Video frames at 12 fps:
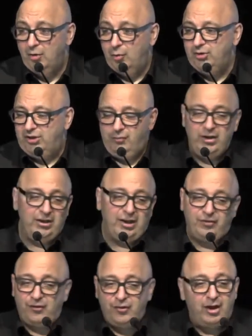Und ich will Ihnen
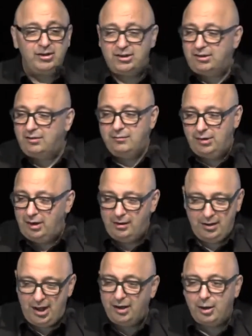das jetzt gar nicht
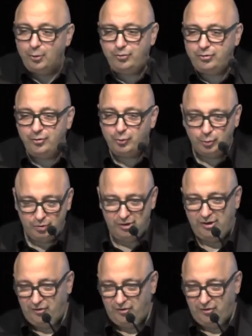lang ausdiskutieren.